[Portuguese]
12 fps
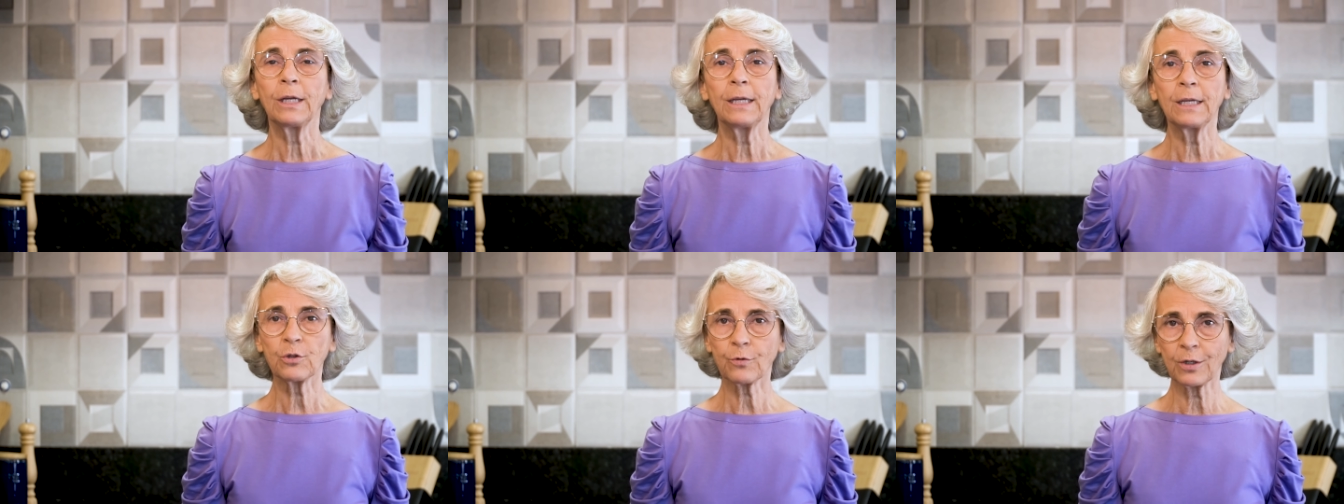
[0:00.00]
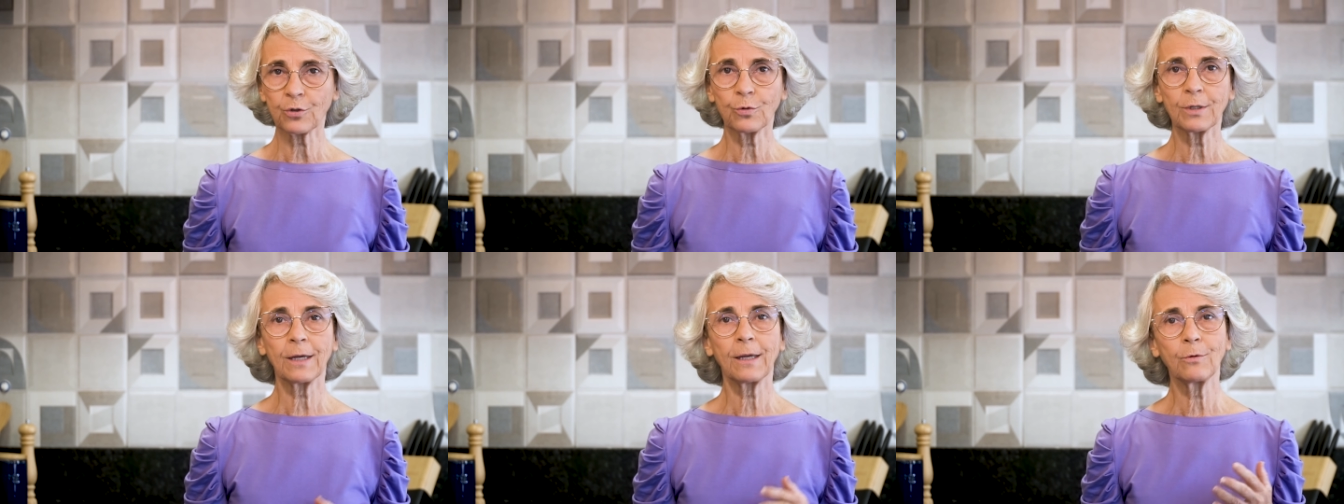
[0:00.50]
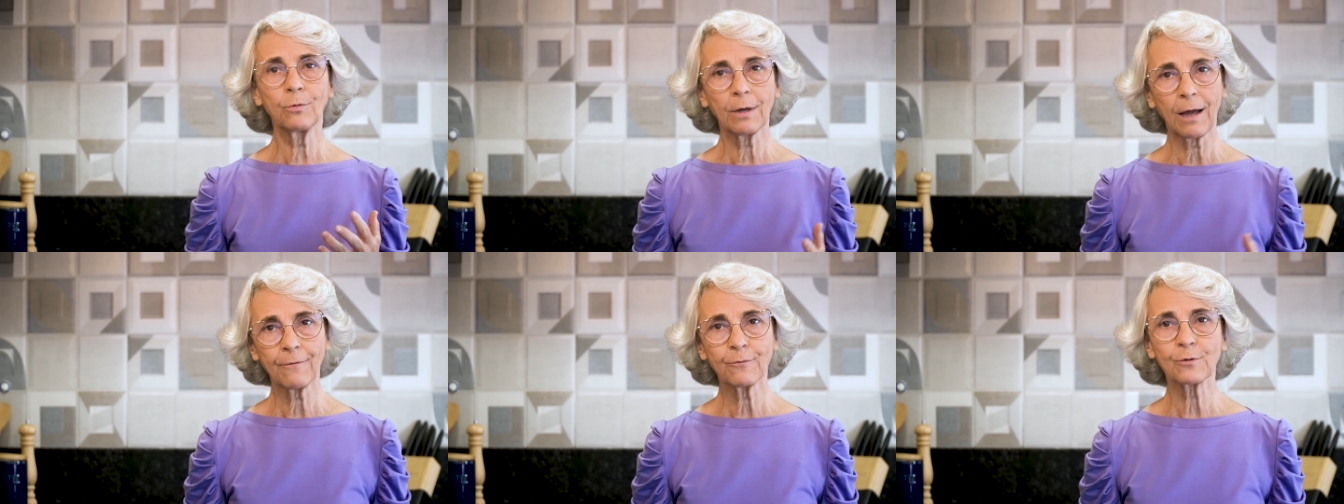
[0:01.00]
e isso ajuda a
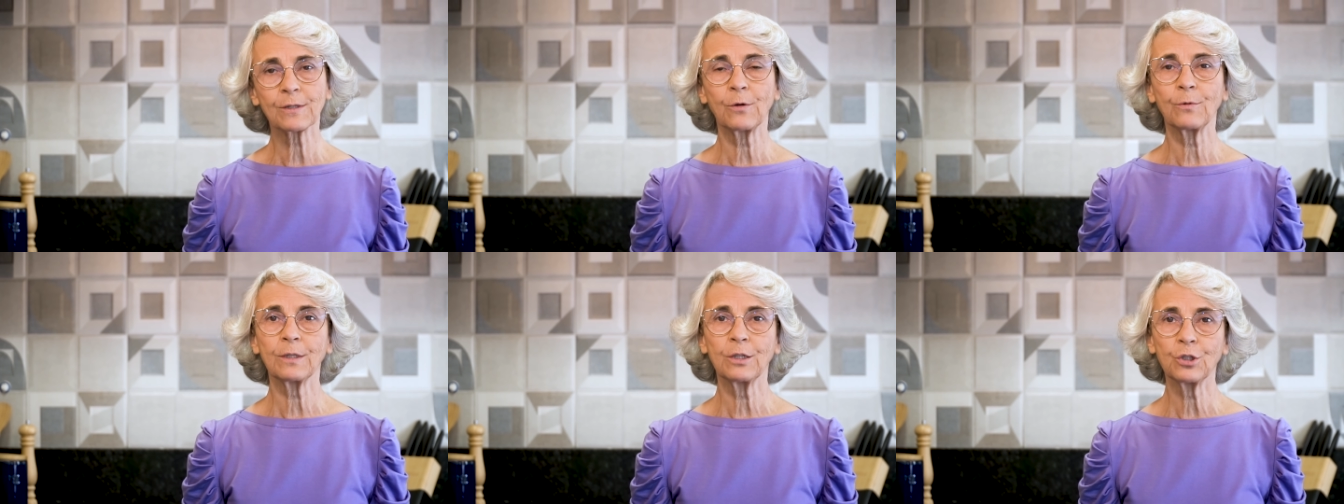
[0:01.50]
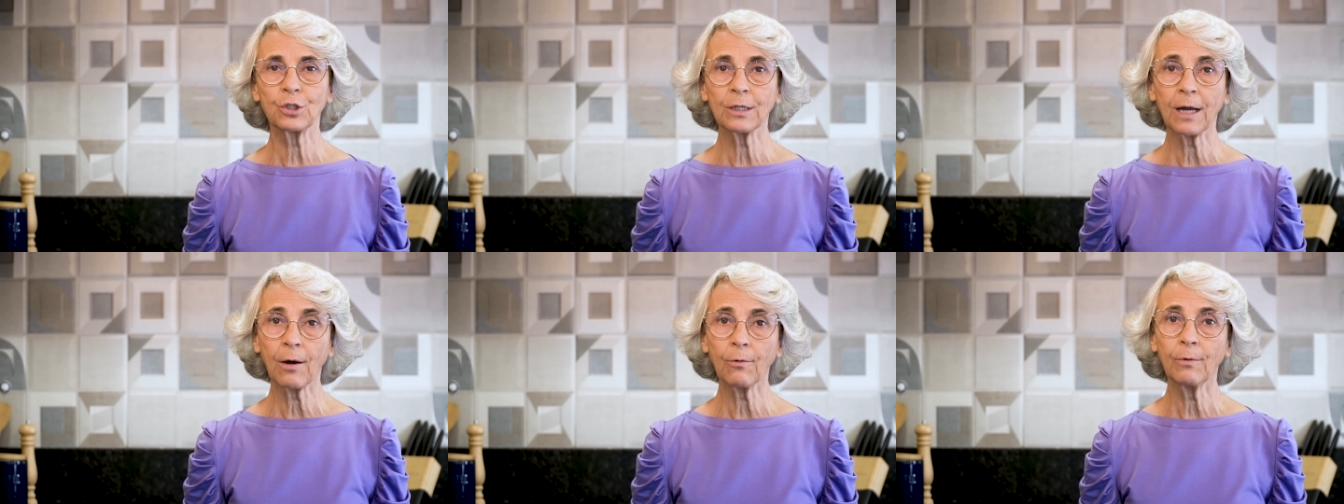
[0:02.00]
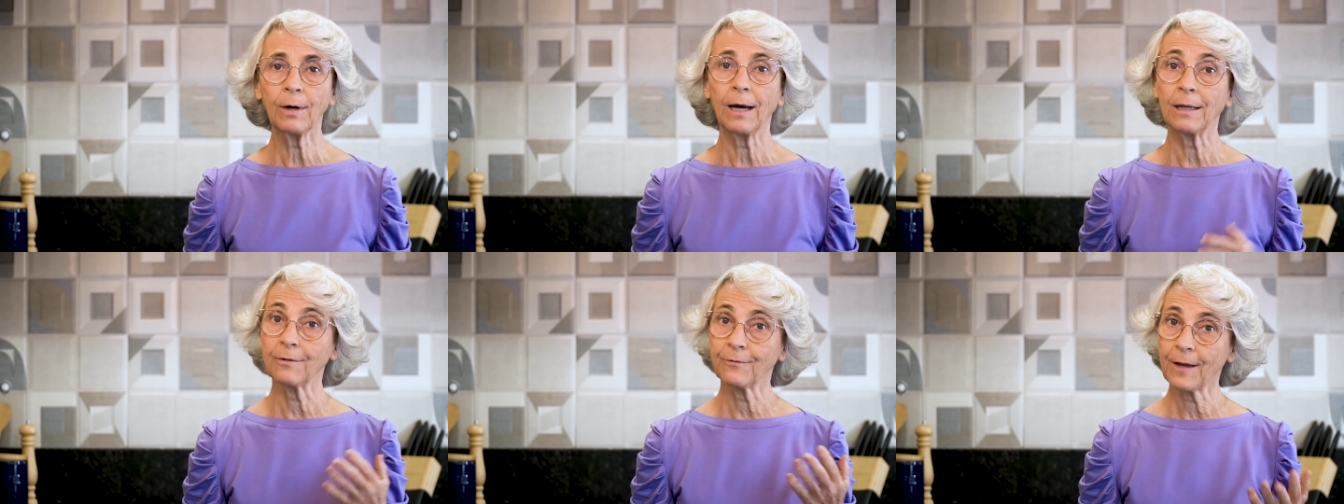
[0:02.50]
regular a função intestinal,
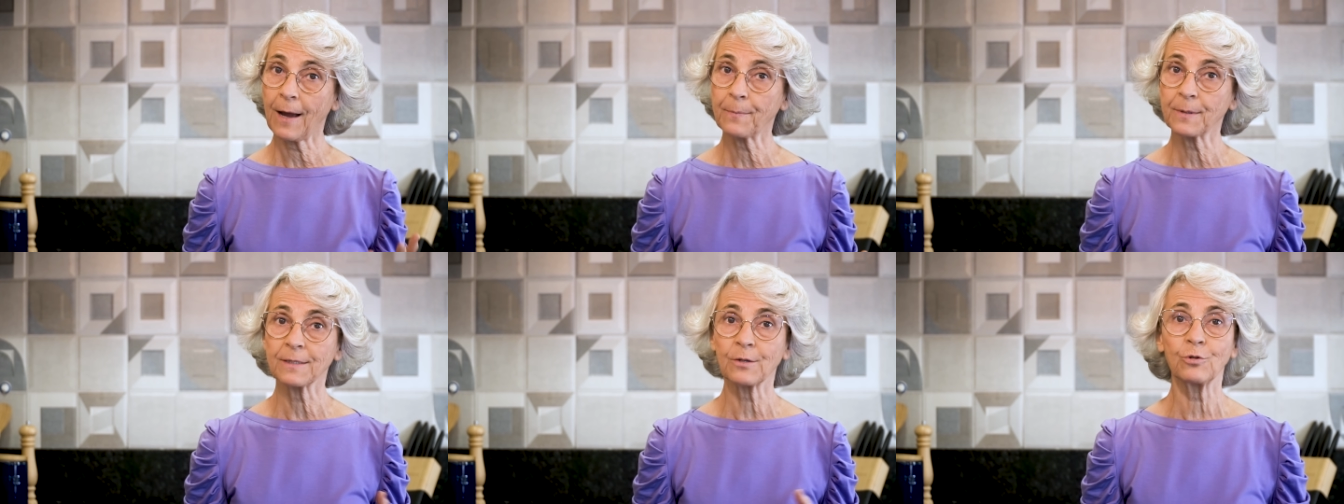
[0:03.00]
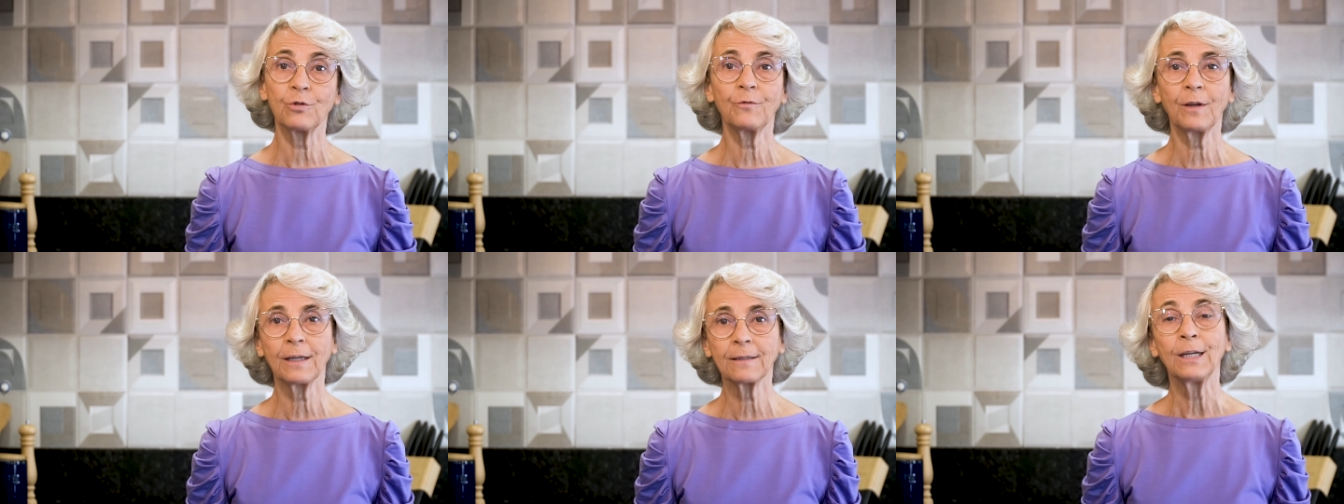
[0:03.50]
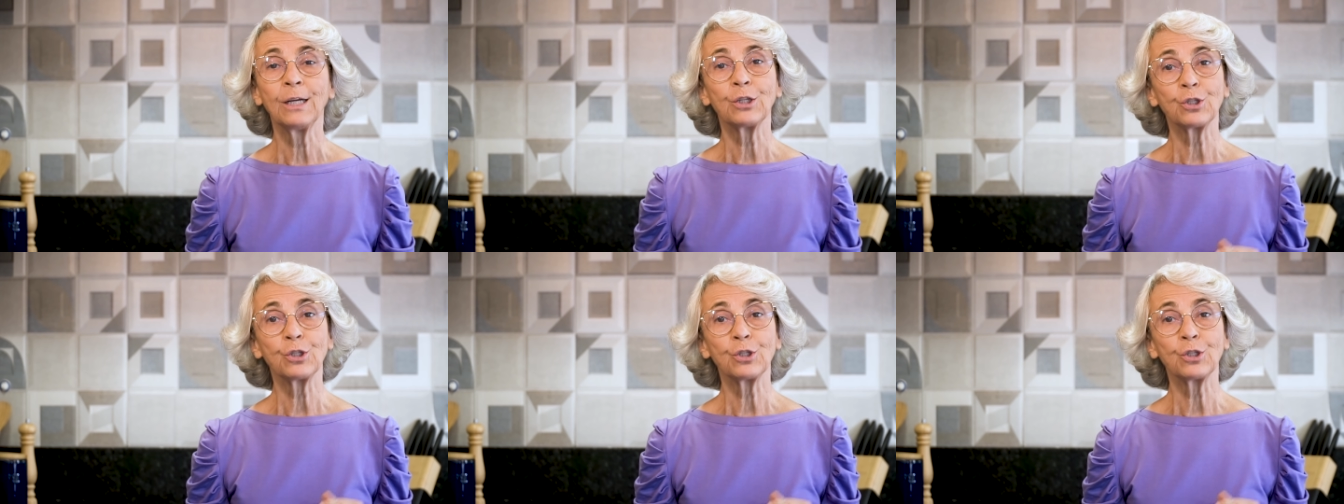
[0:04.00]
aliviar a prisão de ventre,